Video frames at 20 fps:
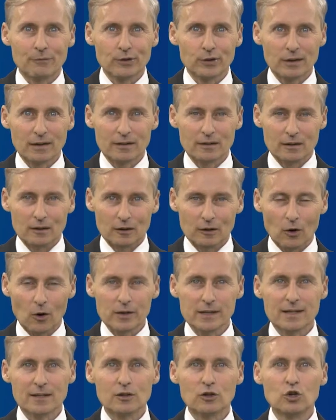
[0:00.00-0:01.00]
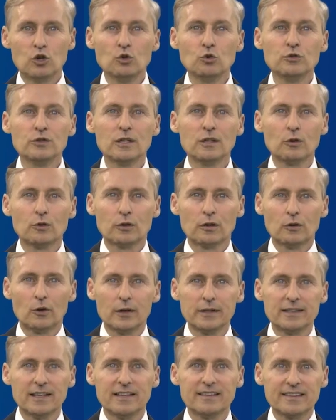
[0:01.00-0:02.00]
für den neuen Kunden oder
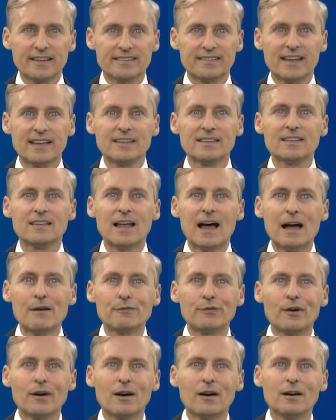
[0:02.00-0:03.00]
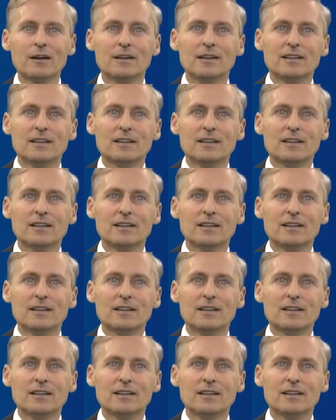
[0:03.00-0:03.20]
neuen Interessenten einfach